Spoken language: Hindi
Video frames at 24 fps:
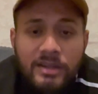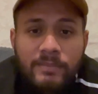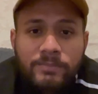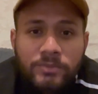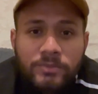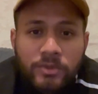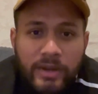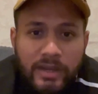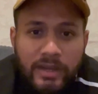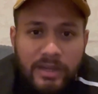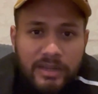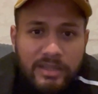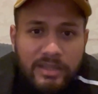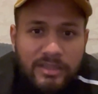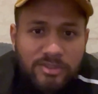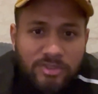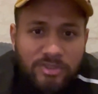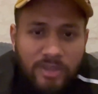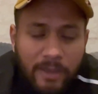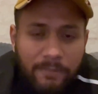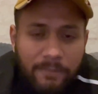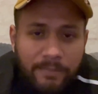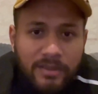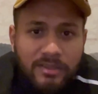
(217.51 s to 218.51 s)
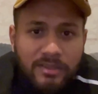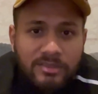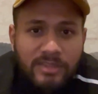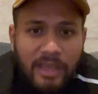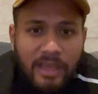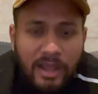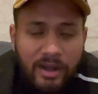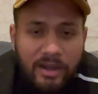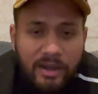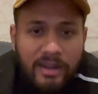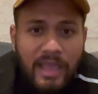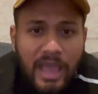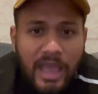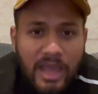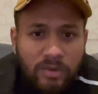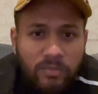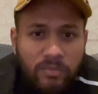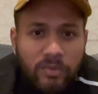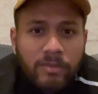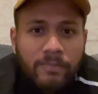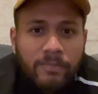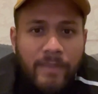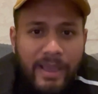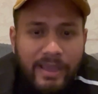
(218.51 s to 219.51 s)
तो एटलीस्ट आपकी सैलरी
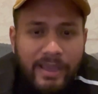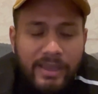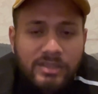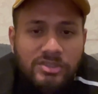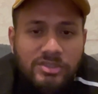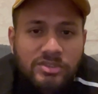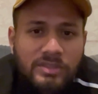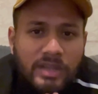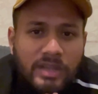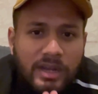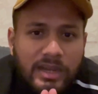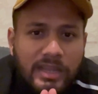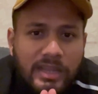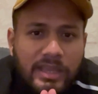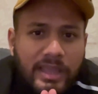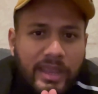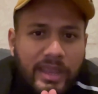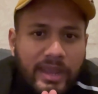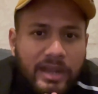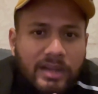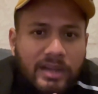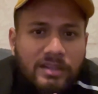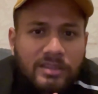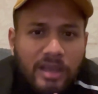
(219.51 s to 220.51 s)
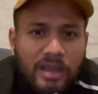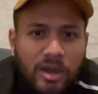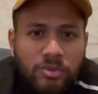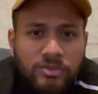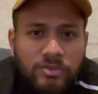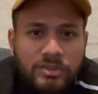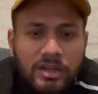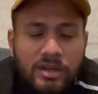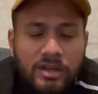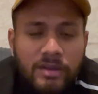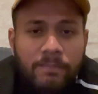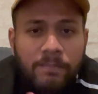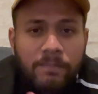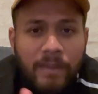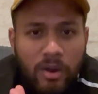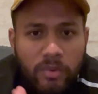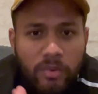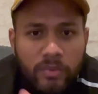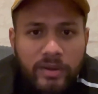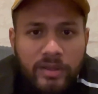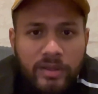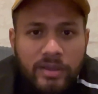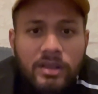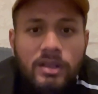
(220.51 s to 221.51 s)
एनुअल पैकेज थर्टी एट थाउजेंड
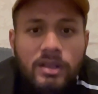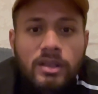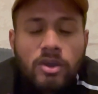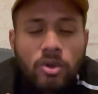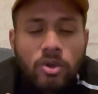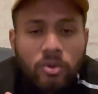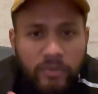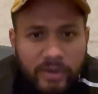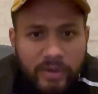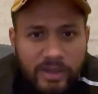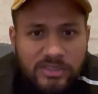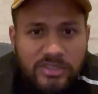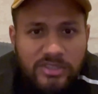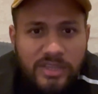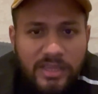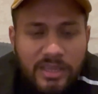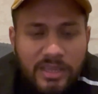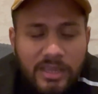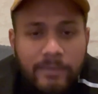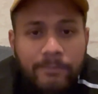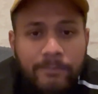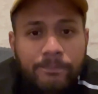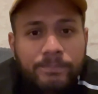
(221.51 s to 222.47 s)
पाउंड होना चाहिए